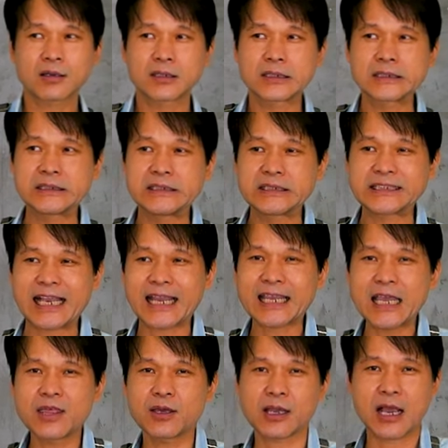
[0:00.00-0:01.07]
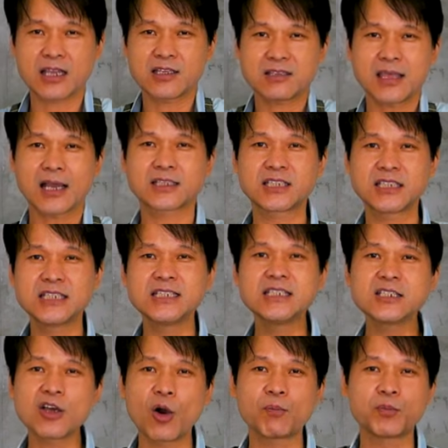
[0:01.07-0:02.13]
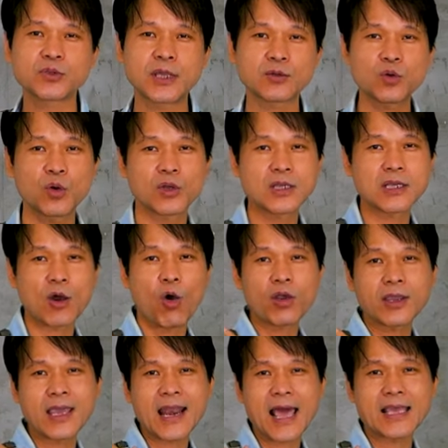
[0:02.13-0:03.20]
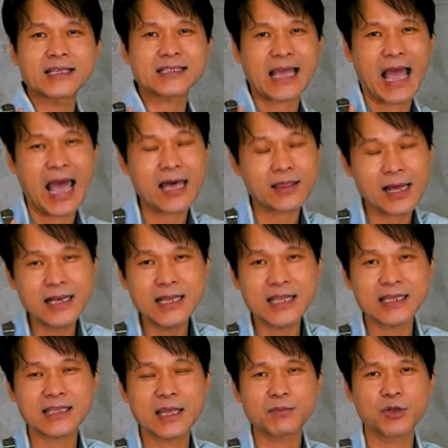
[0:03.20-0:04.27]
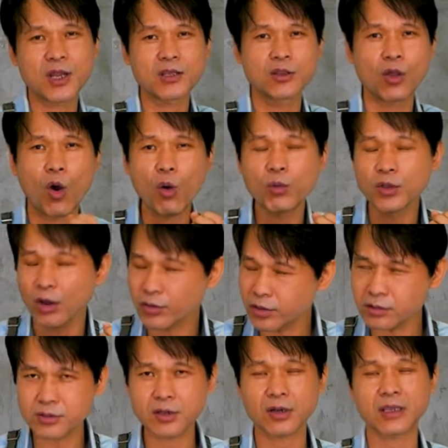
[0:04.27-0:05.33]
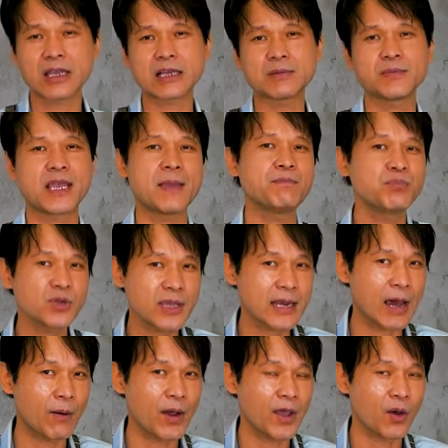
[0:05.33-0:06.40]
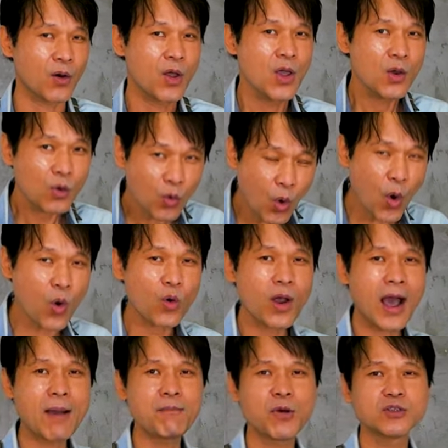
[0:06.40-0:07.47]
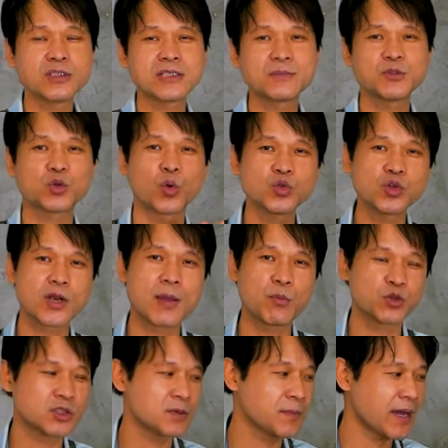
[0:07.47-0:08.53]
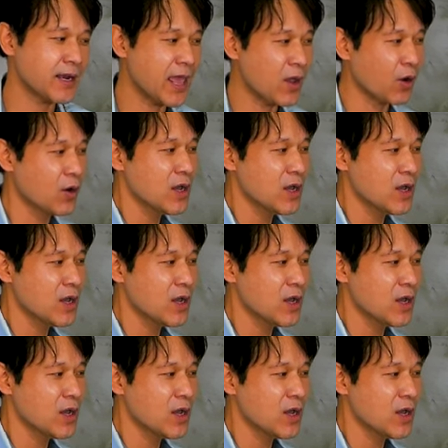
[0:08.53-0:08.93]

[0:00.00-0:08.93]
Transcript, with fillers: 그 자켓에 각이 딱 지는 것보다도 이 어깨 라인 다 살리기 때문에 너무 여성스럽게끔 예쁘게 나와요. 꼭 한 번쯤은 도전해 보실만 해요.